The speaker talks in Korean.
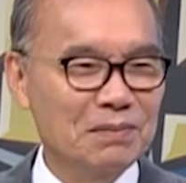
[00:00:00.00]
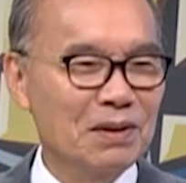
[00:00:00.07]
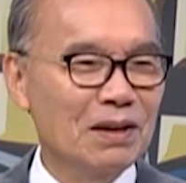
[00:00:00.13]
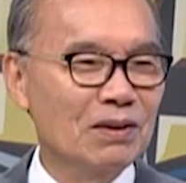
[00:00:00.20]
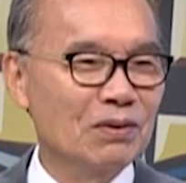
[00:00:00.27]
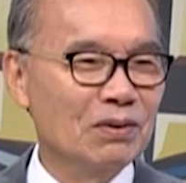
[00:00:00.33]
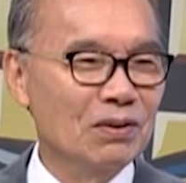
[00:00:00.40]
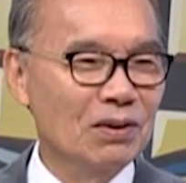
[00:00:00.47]

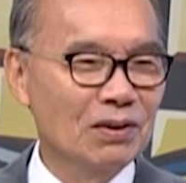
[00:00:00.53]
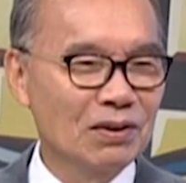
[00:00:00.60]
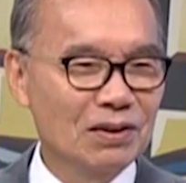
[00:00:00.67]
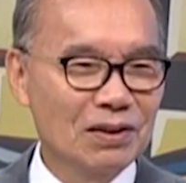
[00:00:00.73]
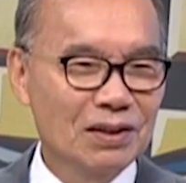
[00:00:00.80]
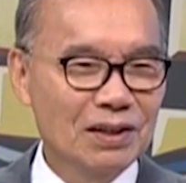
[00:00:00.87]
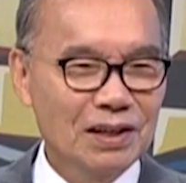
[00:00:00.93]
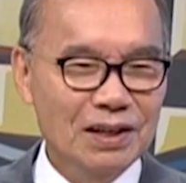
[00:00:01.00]
말고
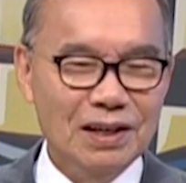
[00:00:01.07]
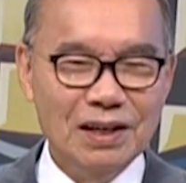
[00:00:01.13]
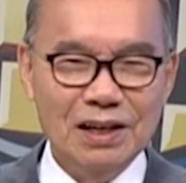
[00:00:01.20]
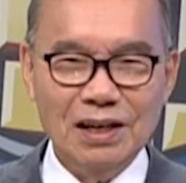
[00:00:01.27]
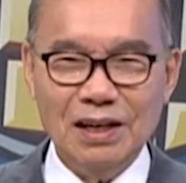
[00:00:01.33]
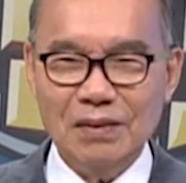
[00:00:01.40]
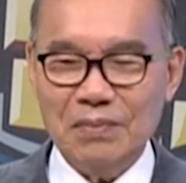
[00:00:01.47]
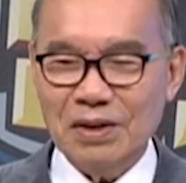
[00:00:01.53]

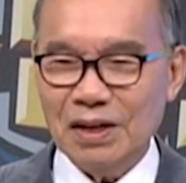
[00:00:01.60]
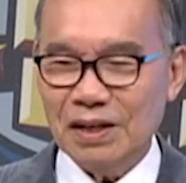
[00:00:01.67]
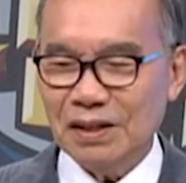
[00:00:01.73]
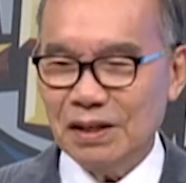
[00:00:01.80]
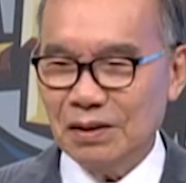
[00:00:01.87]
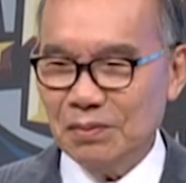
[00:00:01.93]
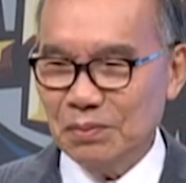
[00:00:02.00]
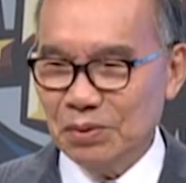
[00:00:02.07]

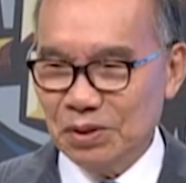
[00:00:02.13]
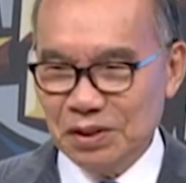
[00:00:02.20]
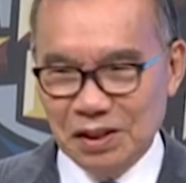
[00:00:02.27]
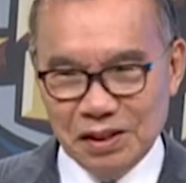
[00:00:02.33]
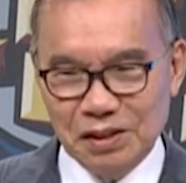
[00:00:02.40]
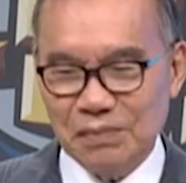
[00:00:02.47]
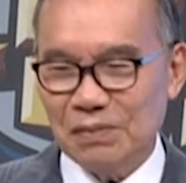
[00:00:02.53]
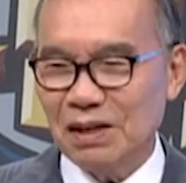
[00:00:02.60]
애미한테는
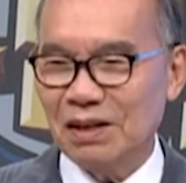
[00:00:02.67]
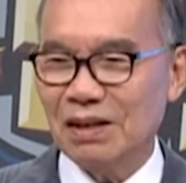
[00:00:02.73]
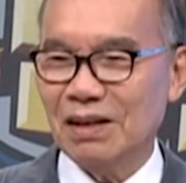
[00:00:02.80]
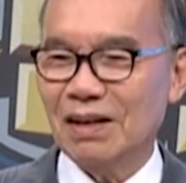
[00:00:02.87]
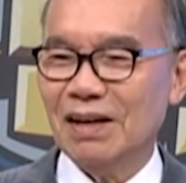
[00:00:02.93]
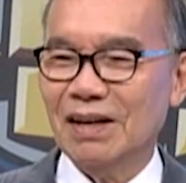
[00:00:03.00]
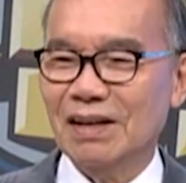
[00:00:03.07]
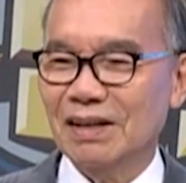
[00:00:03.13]
뭐든지
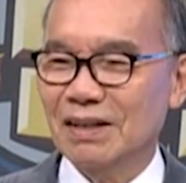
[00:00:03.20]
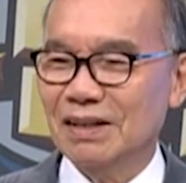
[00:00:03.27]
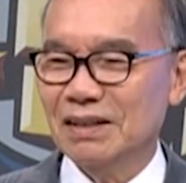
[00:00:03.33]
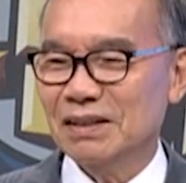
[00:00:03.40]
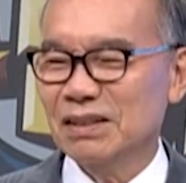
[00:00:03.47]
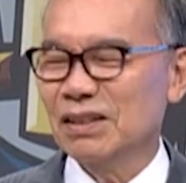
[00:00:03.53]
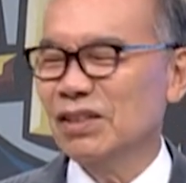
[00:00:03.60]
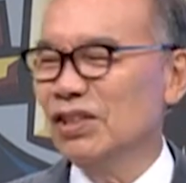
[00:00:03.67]
말해라.
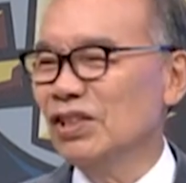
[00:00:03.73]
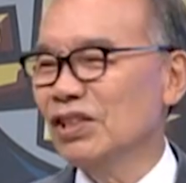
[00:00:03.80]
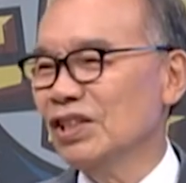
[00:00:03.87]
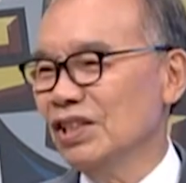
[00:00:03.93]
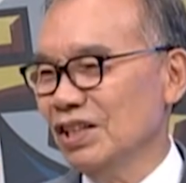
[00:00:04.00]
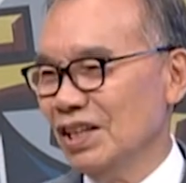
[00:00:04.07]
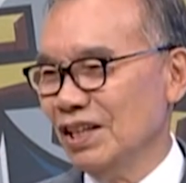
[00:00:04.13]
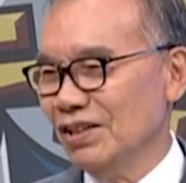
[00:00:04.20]
그
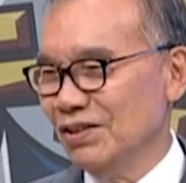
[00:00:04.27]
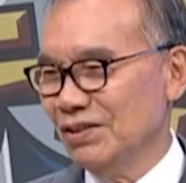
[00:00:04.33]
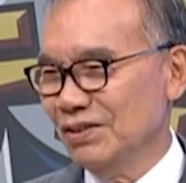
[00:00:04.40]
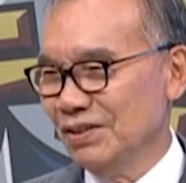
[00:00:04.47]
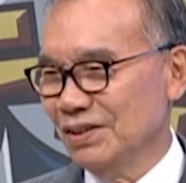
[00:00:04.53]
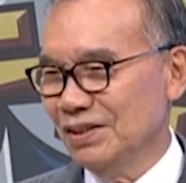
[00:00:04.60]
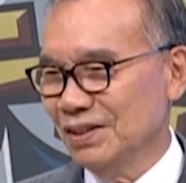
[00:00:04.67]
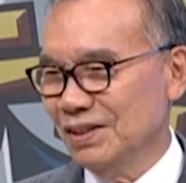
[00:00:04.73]
기억이 나요.
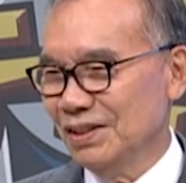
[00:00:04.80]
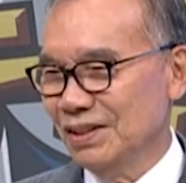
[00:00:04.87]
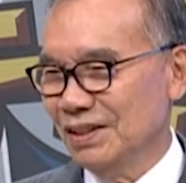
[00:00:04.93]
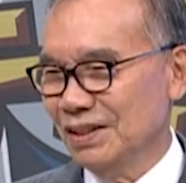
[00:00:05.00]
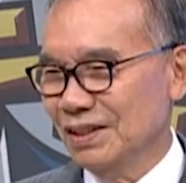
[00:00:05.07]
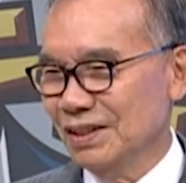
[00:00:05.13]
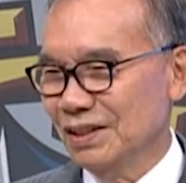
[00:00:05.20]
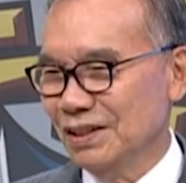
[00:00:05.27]

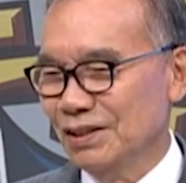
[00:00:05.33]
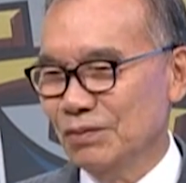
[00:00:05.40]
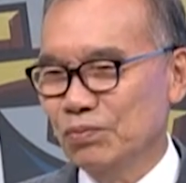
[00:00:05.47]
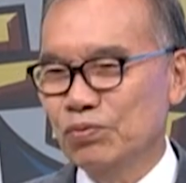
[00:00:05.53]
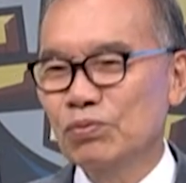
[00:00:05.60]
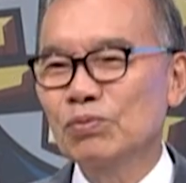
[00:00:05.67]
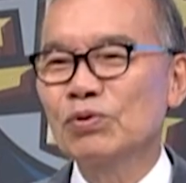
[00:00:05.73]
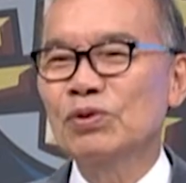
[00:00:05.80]

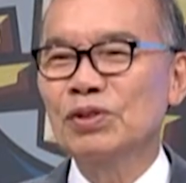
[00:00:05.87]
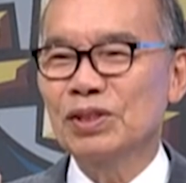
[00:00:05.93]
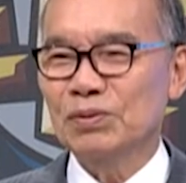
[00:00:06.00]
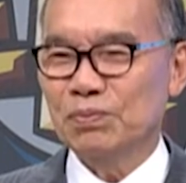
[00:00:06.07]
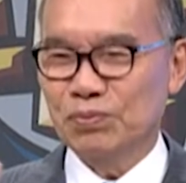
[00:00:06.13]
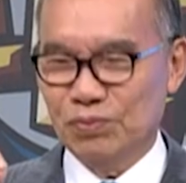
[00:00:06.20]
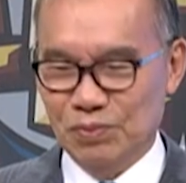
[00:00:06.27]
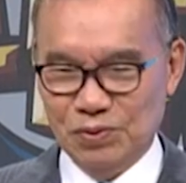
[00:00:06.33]
부모지
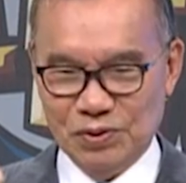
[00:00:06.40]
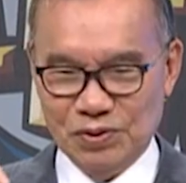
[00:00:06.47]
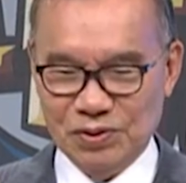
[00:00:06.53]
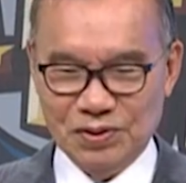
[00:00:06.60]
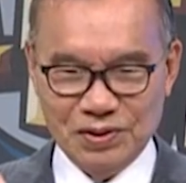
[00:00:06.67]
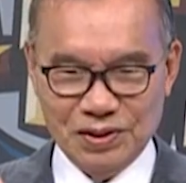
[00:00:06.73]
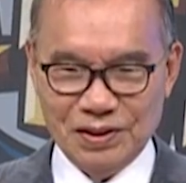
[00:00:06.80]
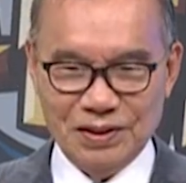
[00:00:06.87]
부모.
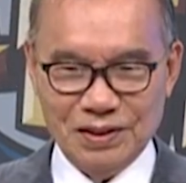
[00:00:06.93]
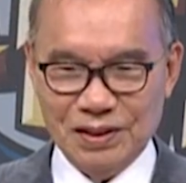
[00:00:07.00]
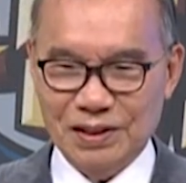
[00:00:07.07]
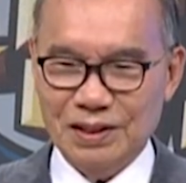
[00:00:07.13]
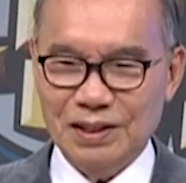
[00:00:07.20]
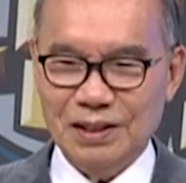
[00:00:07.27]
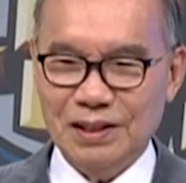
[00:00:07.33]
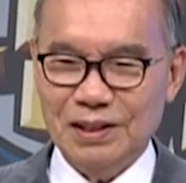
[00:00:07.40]

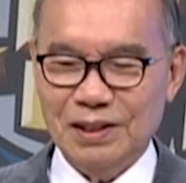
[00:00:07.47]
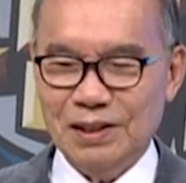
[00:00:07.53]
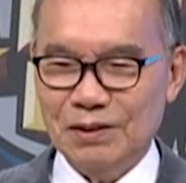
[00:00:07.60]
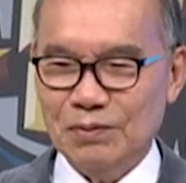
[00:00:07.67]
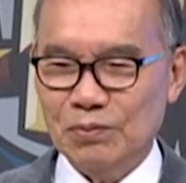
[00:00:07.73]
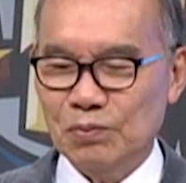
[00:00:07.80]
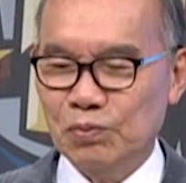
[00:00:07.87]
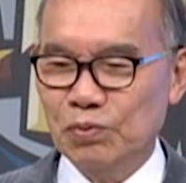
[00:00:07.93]

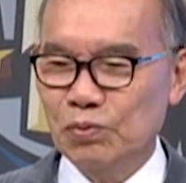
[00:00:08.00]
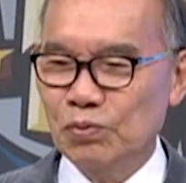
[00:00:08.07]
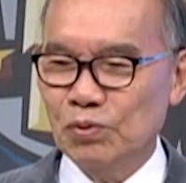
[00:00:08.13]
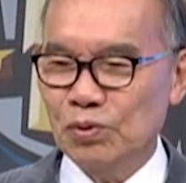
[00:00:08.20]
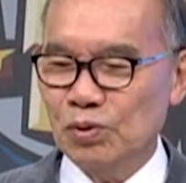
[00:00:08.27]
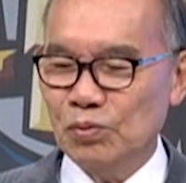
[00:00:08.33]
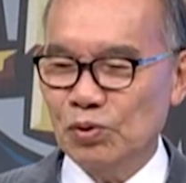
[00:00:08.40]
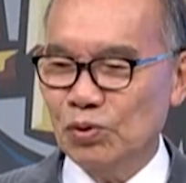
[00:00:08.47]
여러분
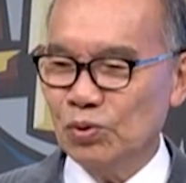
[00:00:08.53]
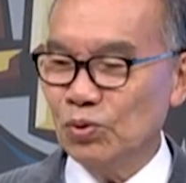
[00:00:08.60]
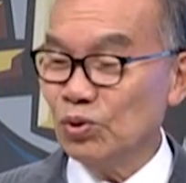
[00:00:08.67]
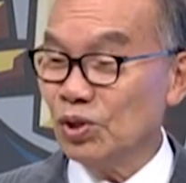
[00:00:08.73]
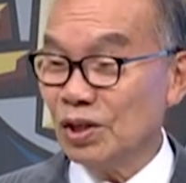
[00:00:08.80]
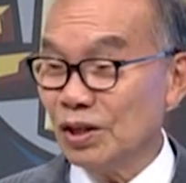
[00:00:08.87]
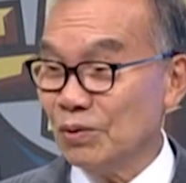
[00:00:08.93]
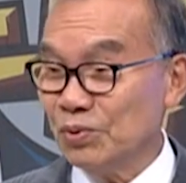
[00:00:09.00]
부모님
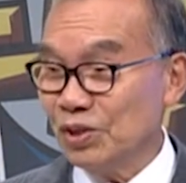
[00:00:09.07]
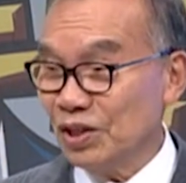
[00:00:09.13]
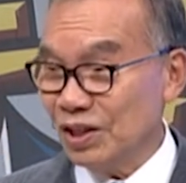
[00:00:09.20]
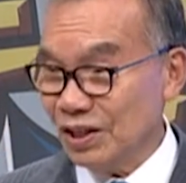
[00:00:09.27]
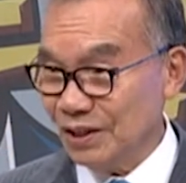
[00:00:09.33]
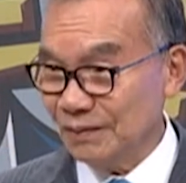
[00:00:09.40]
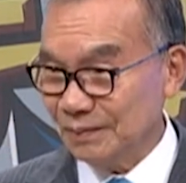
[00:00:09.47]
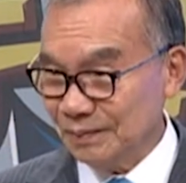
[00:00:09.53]
효도
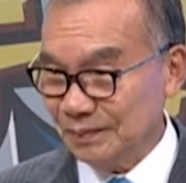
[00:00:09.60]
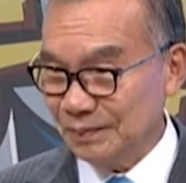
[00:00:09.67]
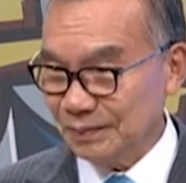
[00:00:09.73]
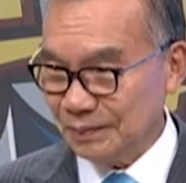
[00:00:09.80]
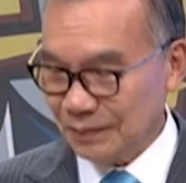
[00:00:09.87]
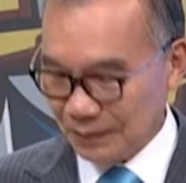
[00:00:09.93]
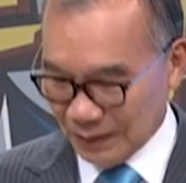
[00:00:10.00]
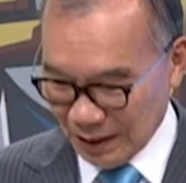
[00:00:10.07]
잘합시다. 응?
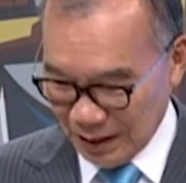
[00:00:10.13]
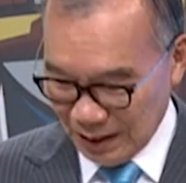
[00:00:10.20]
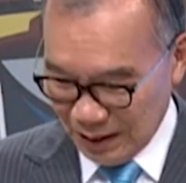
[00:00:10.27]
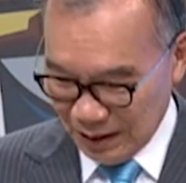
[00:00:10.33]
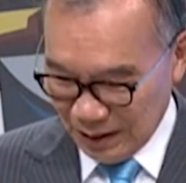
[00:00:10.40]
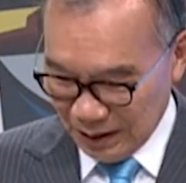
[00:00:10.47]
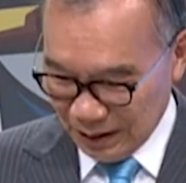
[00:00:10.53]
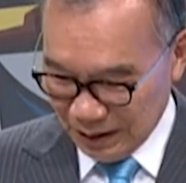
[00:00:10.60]
네.
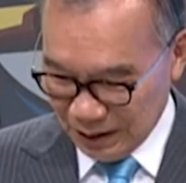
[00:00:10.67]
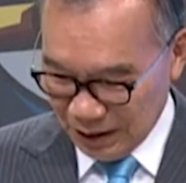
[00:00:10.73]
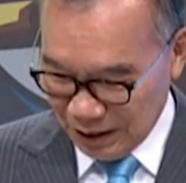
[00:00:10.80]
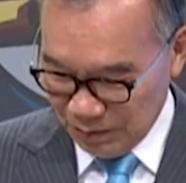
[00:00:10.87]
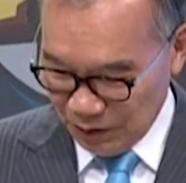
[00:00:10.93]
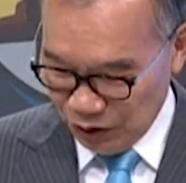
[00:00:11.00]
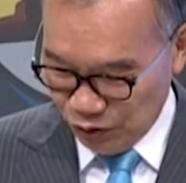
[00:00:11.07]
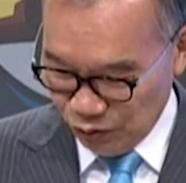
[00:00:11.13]
그
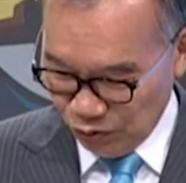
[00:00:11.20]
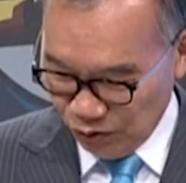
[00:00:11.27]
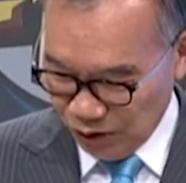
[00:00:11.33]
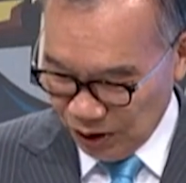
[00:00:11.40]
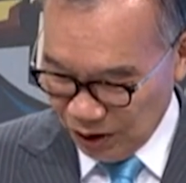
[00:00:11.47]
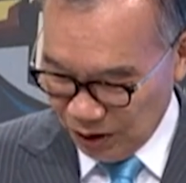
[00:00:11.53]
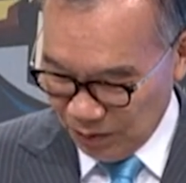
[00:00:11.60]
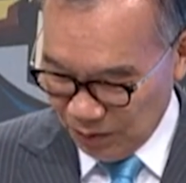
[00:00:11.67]
다음에
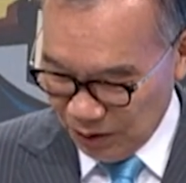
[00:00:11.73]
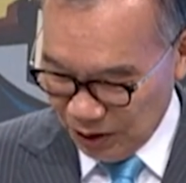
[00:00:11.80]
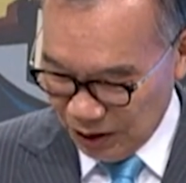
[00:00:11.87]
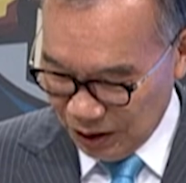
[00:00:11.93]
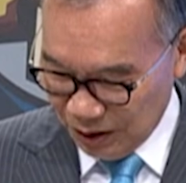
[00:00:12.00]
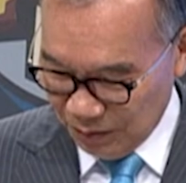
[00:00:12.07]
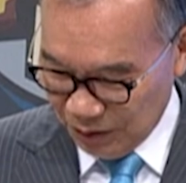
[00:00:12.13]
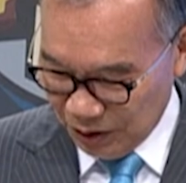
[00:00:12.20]
중요한 게
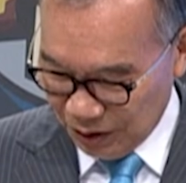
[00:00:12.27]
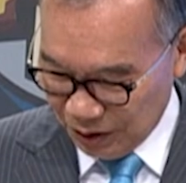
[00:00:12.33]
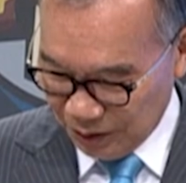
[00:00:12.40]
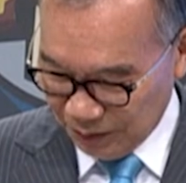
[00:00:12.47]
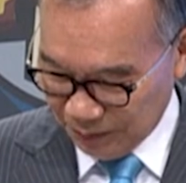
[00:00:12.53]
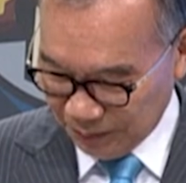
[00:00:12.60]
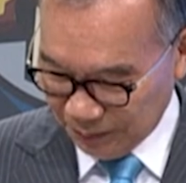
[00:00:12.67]
뭐냐면은